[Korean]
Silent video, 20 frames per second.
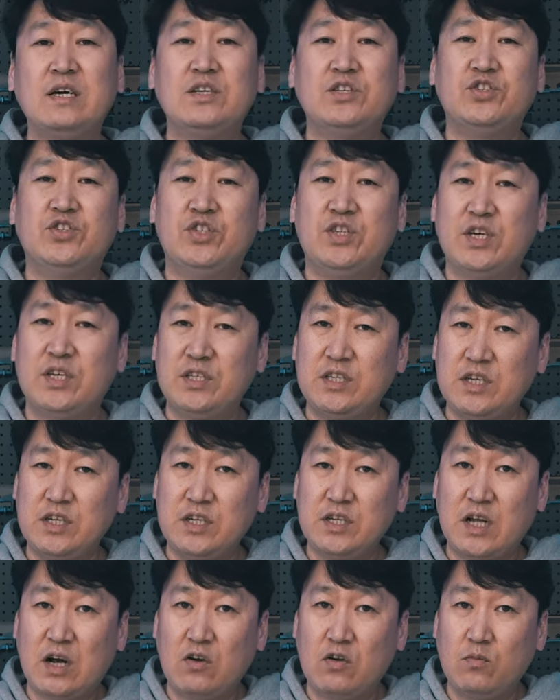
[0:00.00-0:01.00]

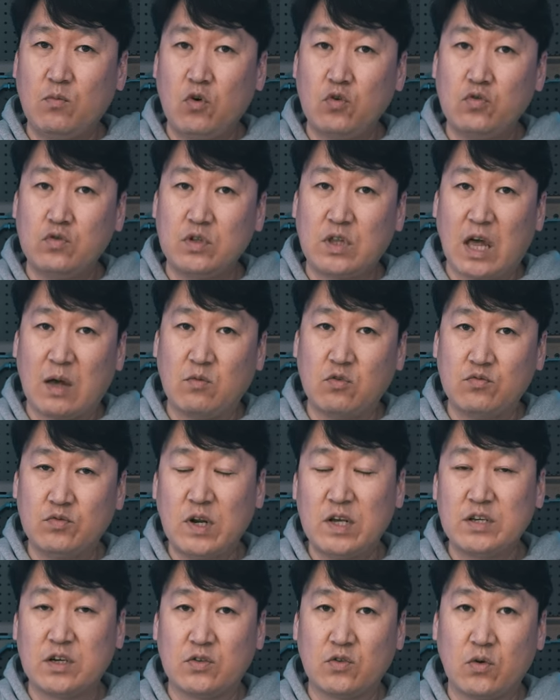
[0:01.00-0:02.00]
GNG에서 나오는 모든
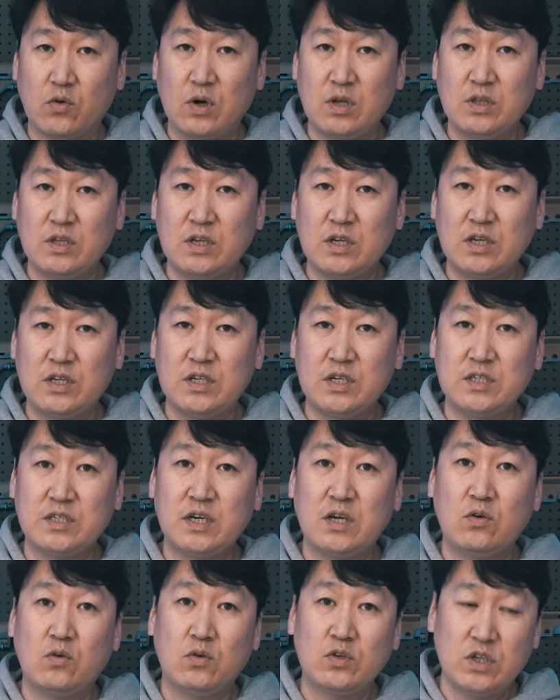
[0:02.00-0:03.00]
대부분의 전동건들이 실제로